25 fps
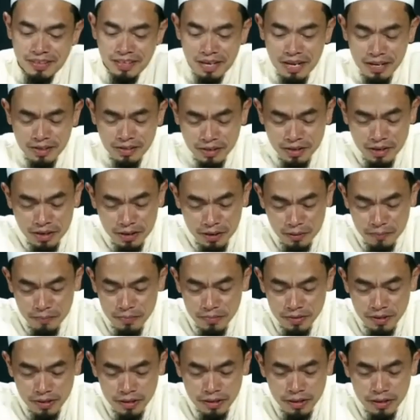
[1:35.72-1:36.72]
ก็
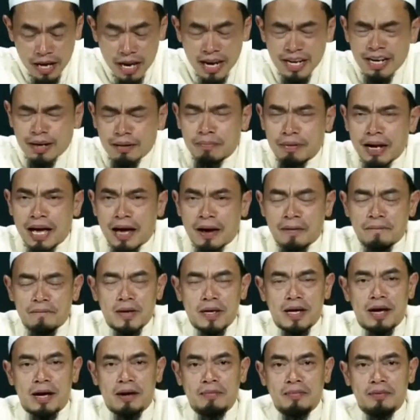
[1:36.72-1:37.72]
อันดับแรกนะค
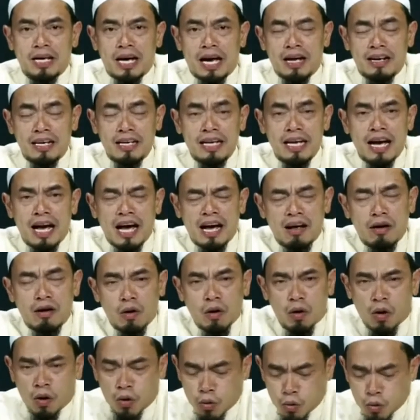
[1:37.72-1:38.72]
รับการริยะห์
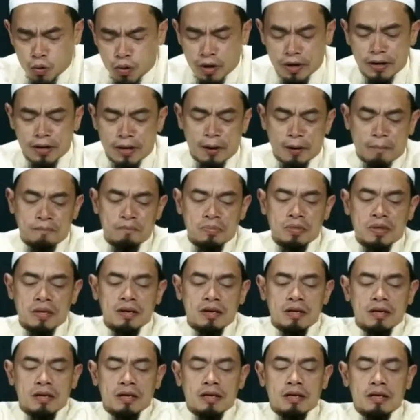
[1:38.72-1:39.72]
โอ้อวดเนี่ย
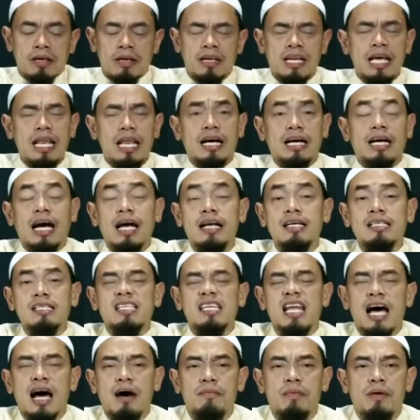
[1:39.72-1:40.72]
ในหลักการอิส
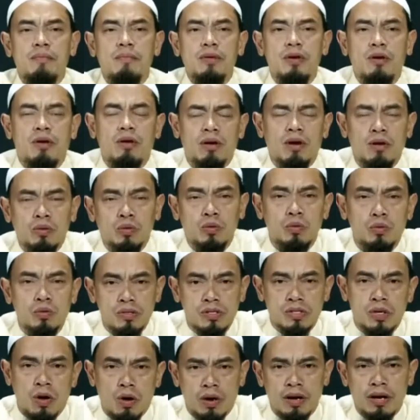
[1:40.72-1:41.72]
ลามนะพี่น้องเราถูกส
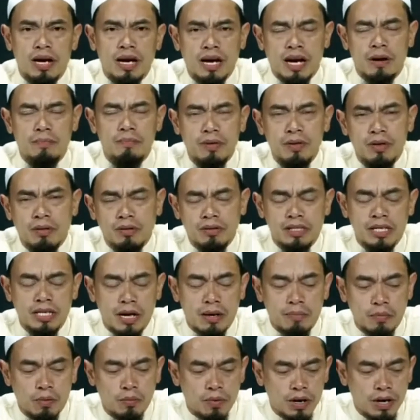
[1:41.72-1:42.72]
อนนะครับพี่น้องที่รัก
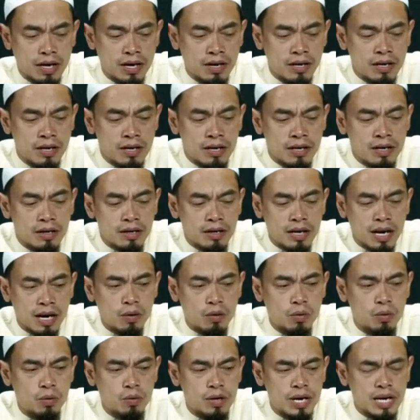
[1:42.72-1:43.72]
บอกว่าเรา
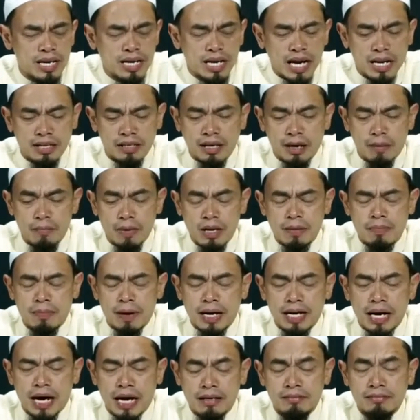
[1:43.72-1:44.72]
ในการทำอิบา
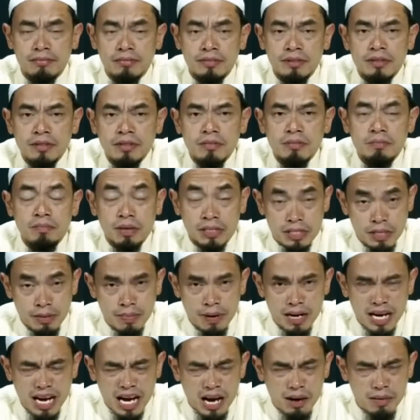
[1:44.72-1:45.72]
ดัตปฏิบั
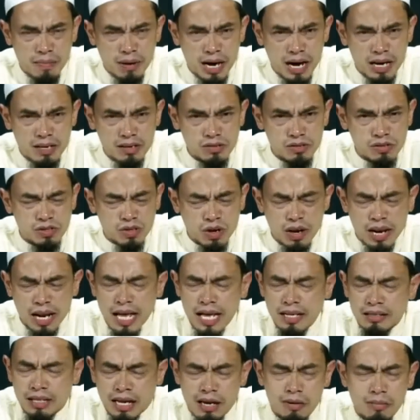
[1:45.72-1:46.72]
ติอามัลซอเลห์
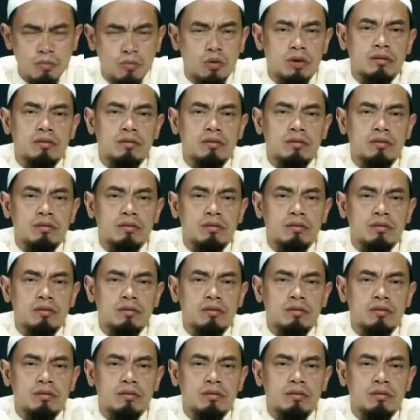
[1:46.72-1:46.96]
ทั้งหมด